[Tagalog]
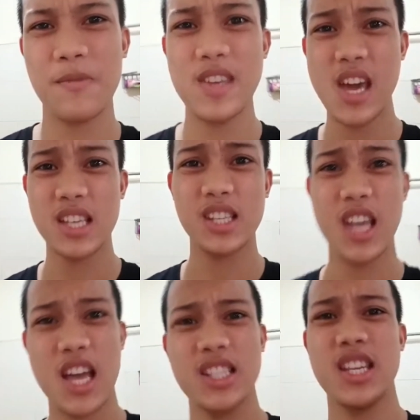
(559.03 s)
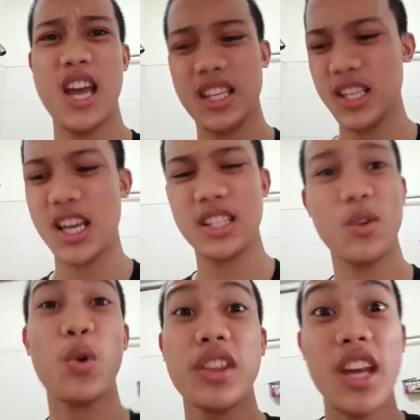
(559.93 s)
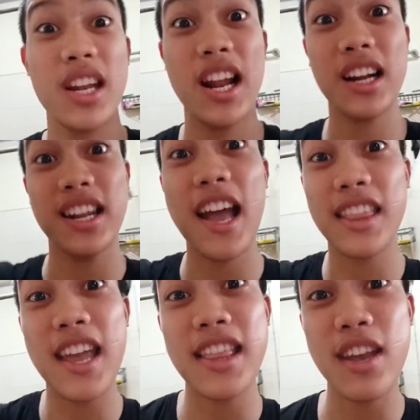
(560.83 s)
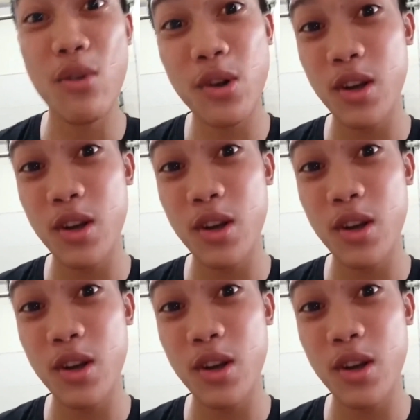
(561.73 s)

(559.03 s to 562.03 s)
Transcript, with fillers: yes, yes. So, hintayin na lang natin yung